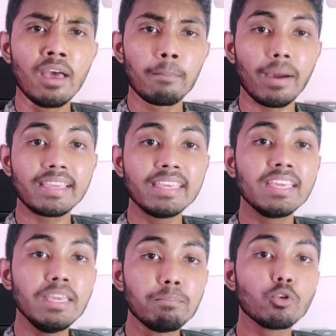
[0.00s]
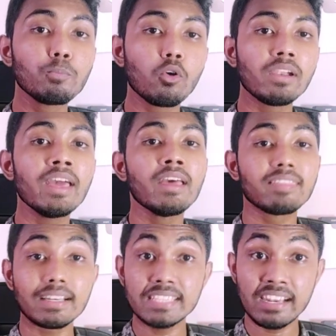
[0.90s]
বা কি কি ইম্প্রুভ করলে
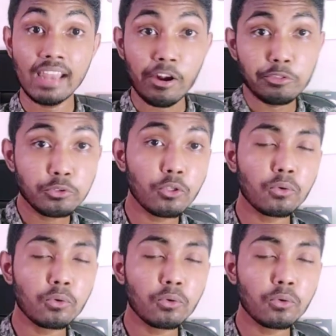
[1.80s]
তার চ্যানেল আরও দ্রুত